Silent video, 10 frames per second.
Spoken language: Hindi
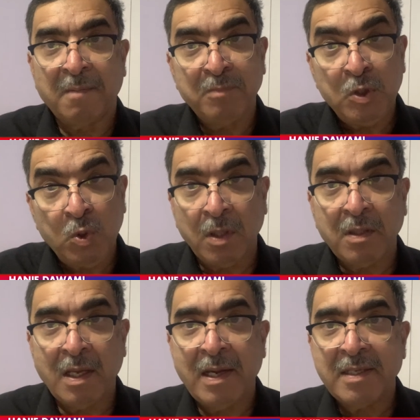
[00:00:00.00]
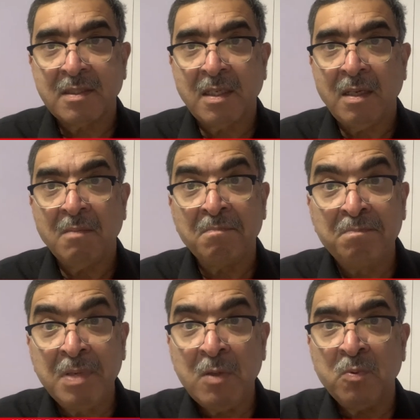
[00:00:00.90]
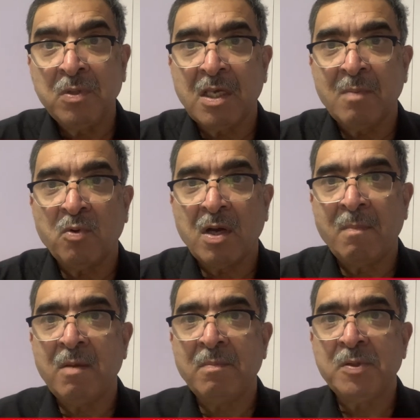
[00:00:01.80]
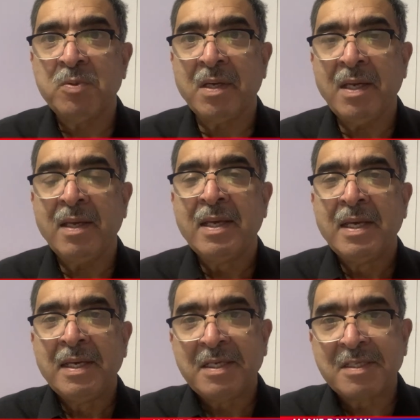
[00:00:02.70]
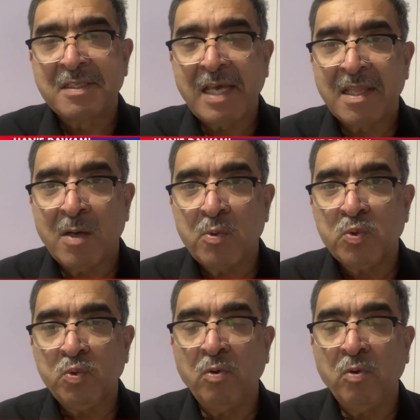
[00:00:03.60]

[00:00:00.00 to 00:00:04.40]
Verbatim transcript: अपनी शहरत के लिहाज से भी उनके मुकाबले में जो है ज़्यादा उसूल